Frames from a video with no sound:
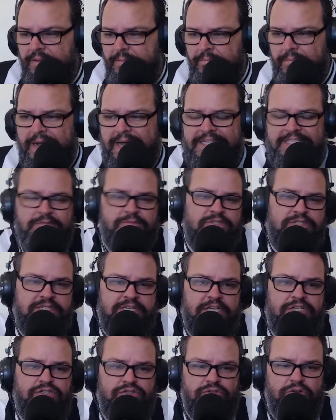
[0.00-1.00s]
Máximo de
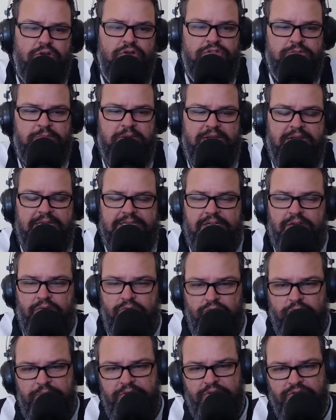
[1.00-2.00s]
sete jogos para cada
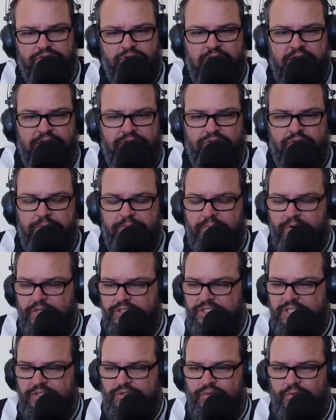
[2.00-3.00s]
clube que o jogador
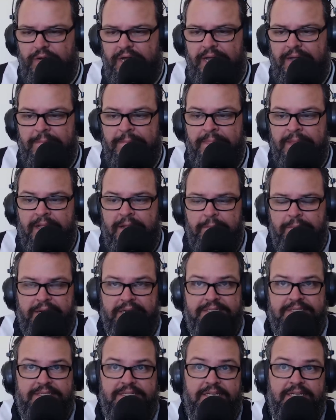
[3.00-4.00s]
pode atuar
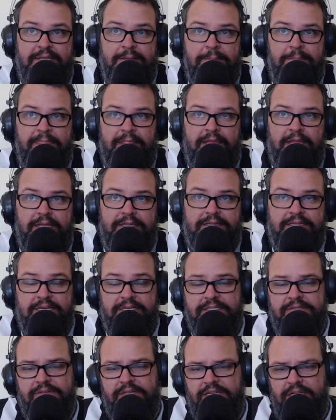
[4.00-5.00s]
para se é,
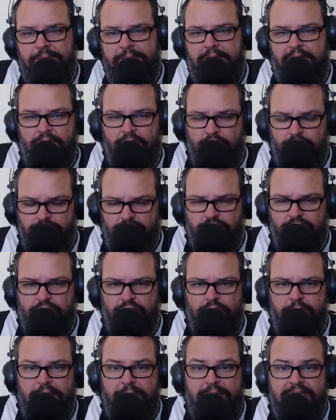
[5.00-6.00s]
transferir para outro
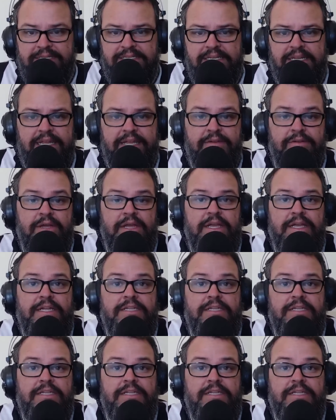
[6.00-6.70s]
clube brasileiro.